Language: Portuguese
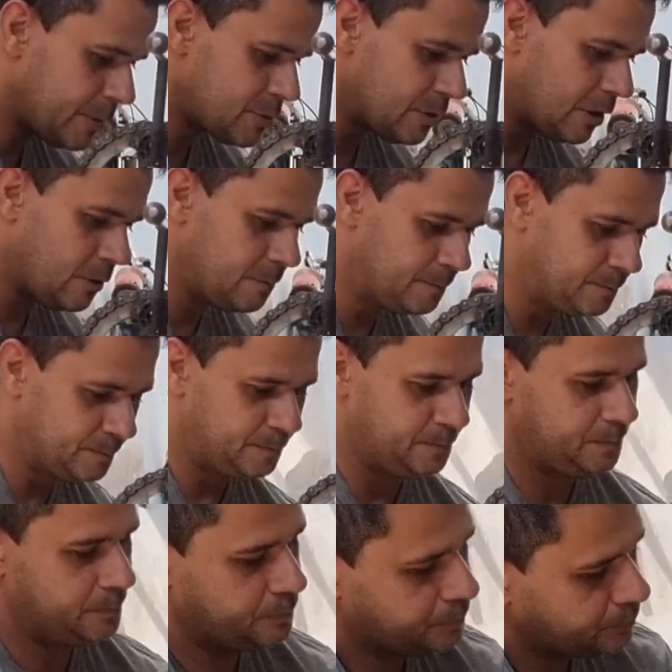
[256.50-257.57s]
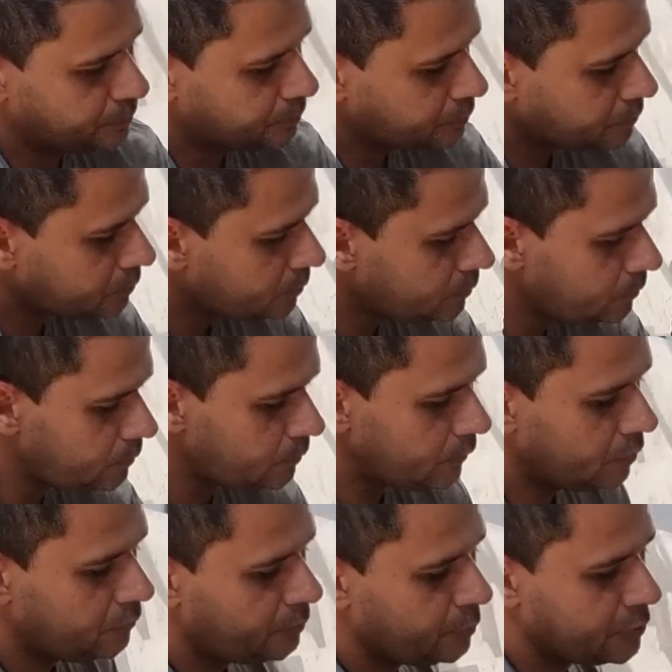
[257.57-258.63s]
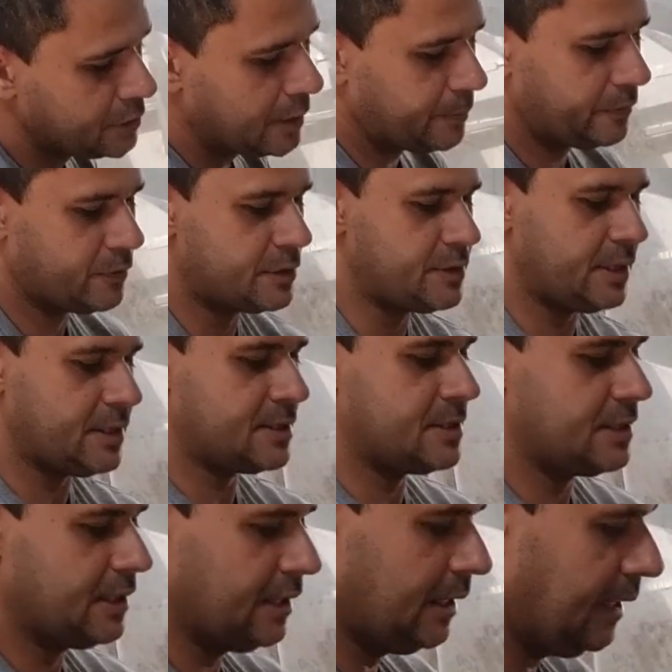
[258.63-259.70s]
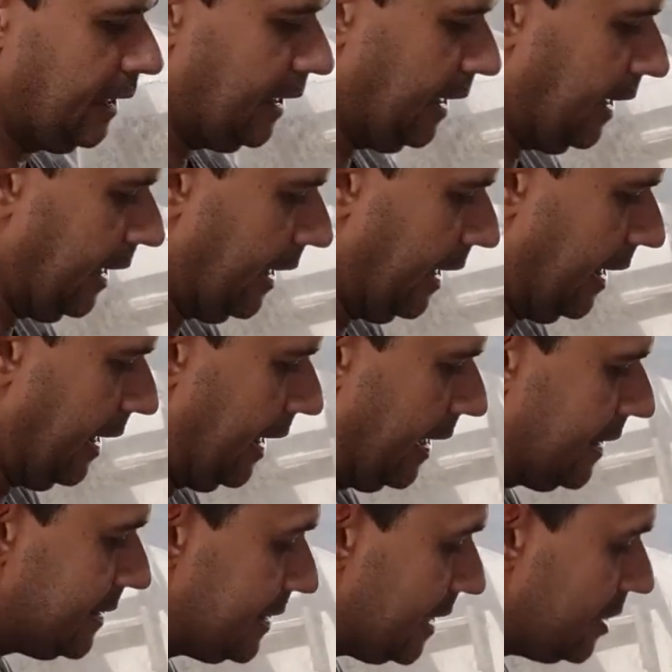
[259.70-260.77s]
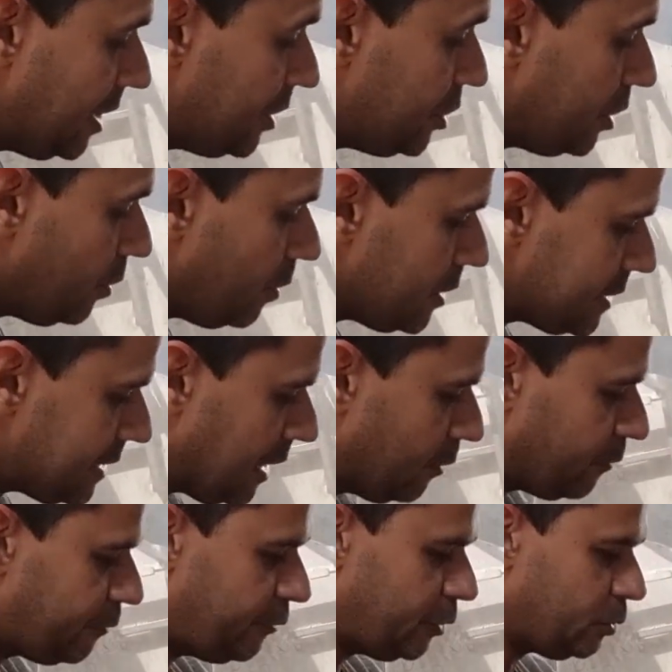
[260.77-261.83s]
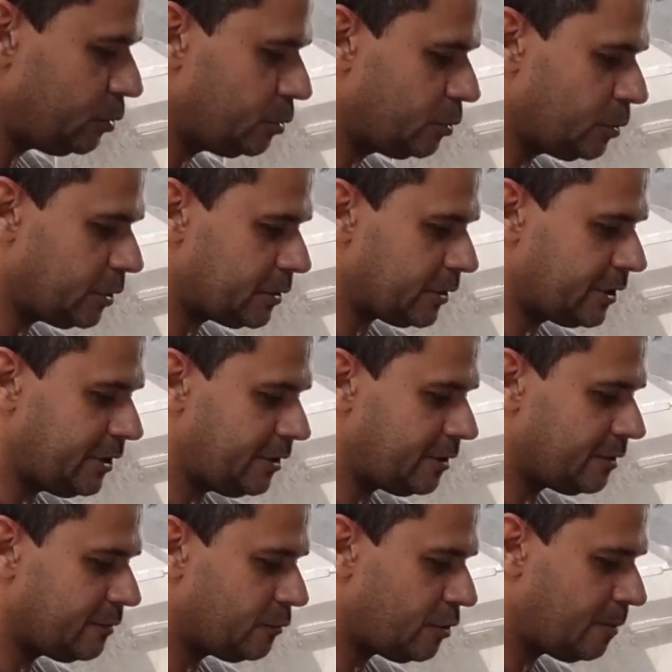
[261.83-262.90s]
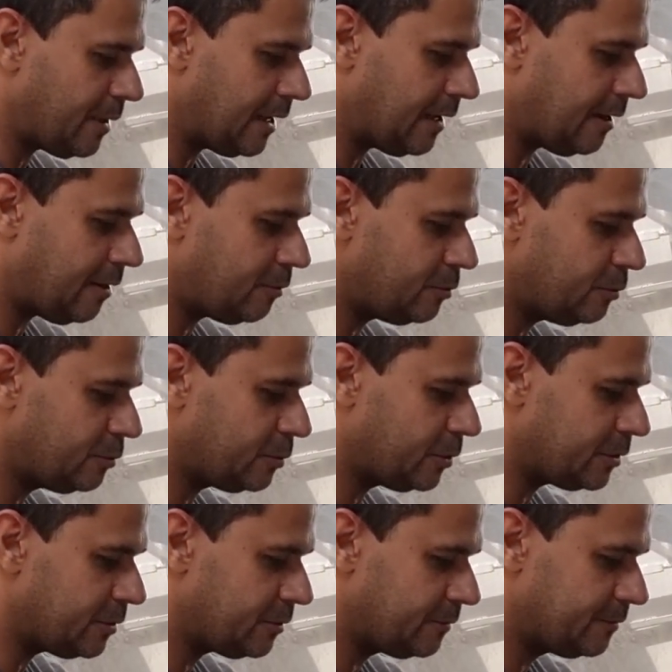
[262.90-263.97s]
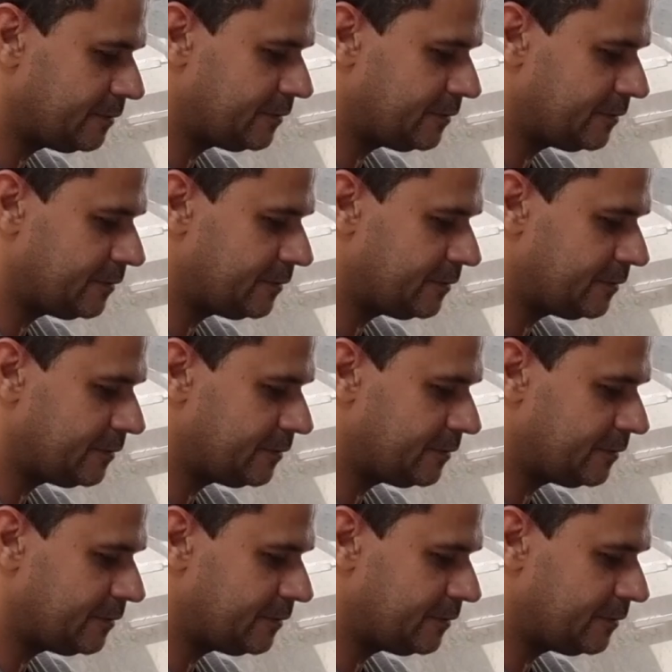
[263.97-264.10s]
pessoal, vou mostrar para vocês, é que se a gente encostar um fio no outro aqui, ó, vou amarrar um no outro,